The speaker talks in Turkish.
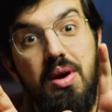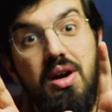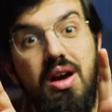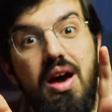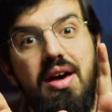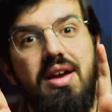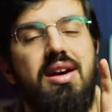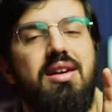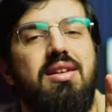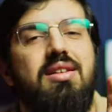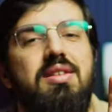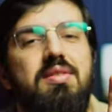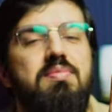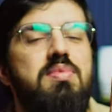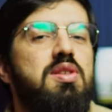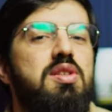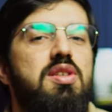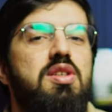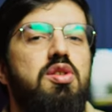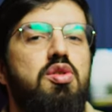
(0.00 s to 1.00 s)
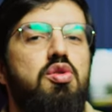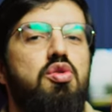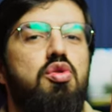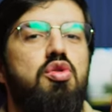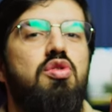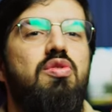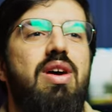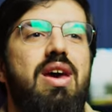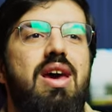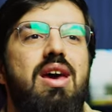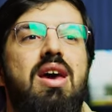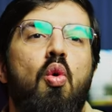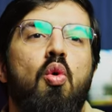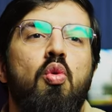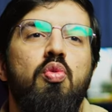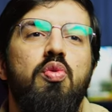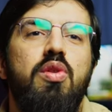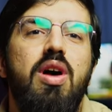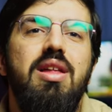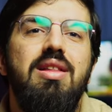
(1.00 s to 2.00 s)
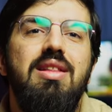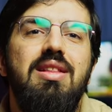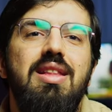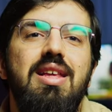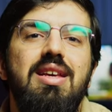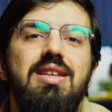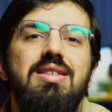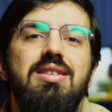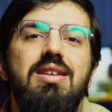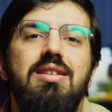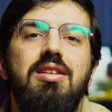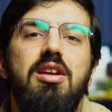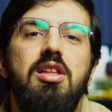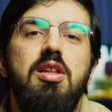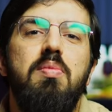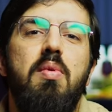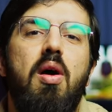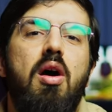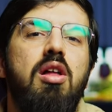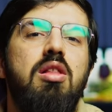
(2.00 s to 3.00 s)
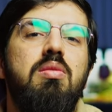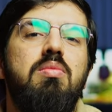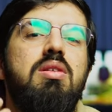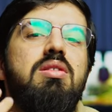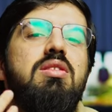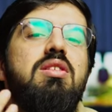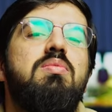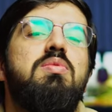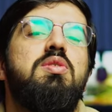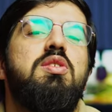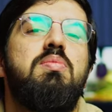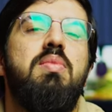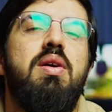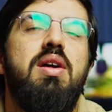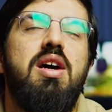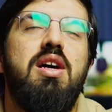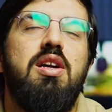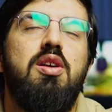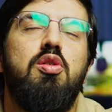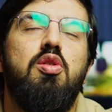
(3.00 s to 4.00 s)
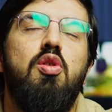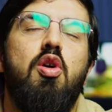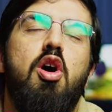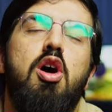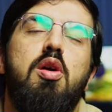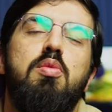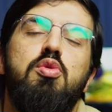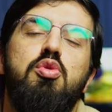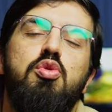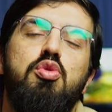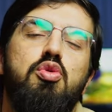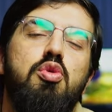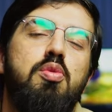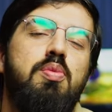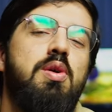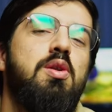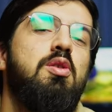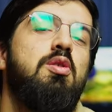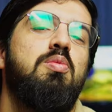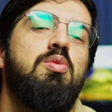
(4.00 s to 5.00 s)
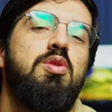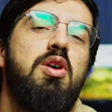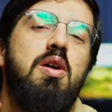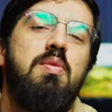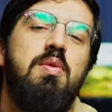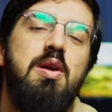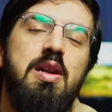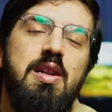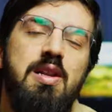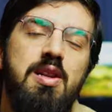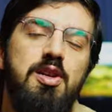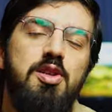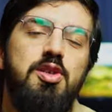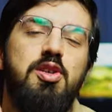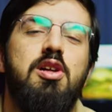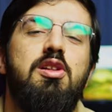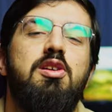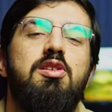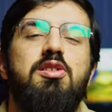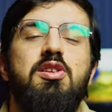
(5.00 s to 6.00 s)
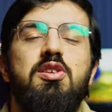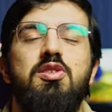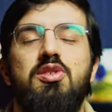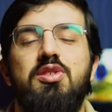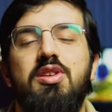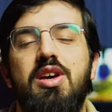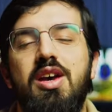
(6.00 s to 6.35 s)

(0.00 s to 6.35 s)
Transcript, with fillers: bakarak bizi izliyordu ve ondan lezzet alıp almadığımızı merak ediyor. Abi süper olmuş, abi eline sağlık deyince